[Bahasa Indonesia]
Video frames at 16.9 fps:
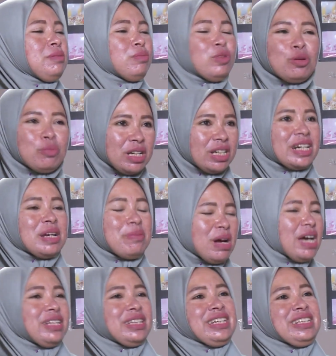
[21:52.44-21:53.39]
belum
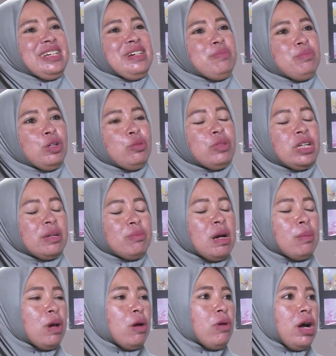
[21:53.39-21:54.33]
menerima intinya, belum
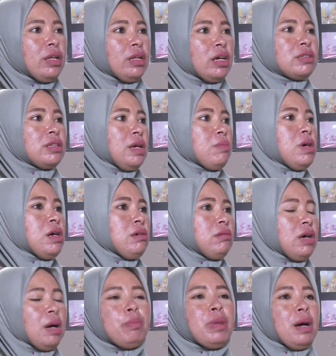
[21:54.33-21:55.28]
menerima bahwa anak saya mah
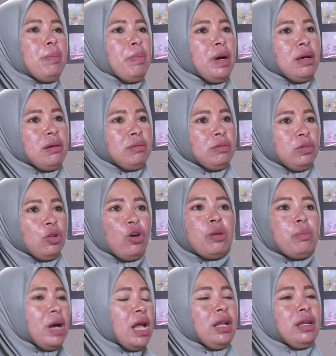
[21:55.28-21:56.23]
apa-apa,
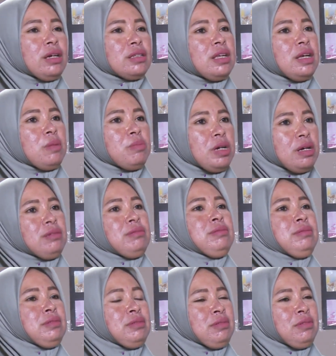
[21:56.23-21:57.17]
normal anak saya mah.
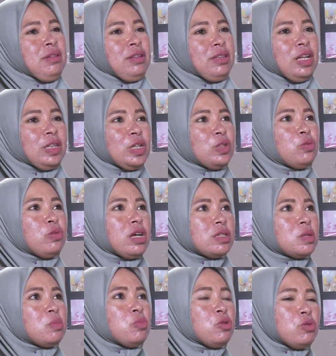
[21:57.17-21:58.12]
Nanti juga
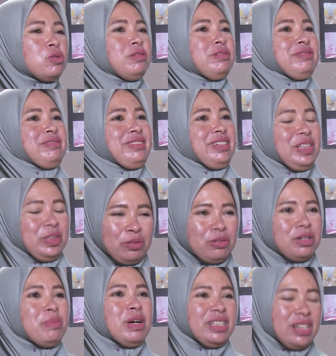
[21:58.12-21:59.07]
sembuh gitu,
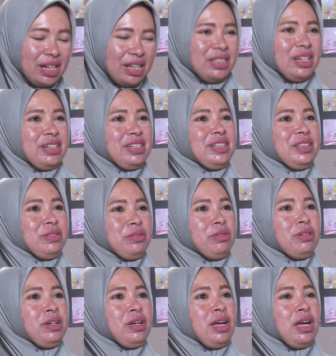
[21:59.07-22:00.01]
kebanyakan yang gitu
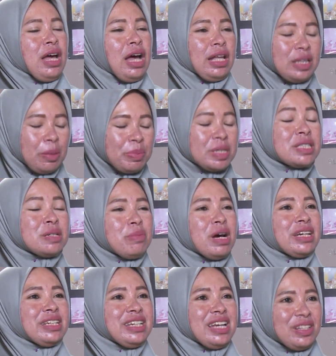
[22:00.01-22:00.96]
tapi
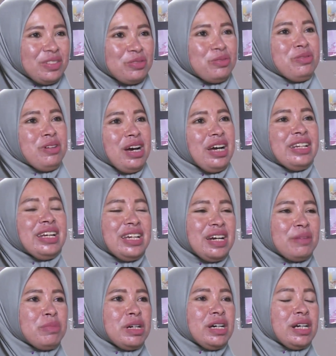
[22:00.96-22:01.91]
sebagian juga ada
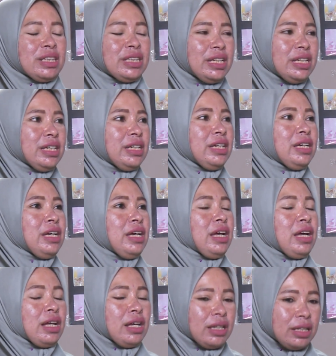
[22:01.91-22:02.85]
yang mengerti
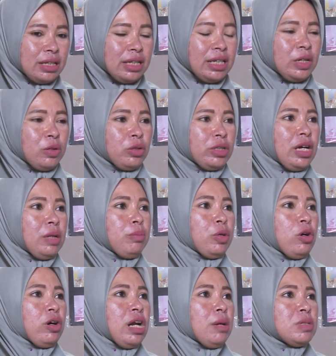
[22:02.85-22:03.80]
diikutkan
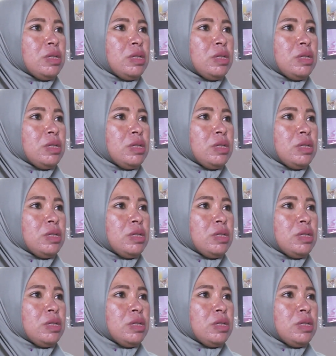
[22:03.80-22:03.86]
program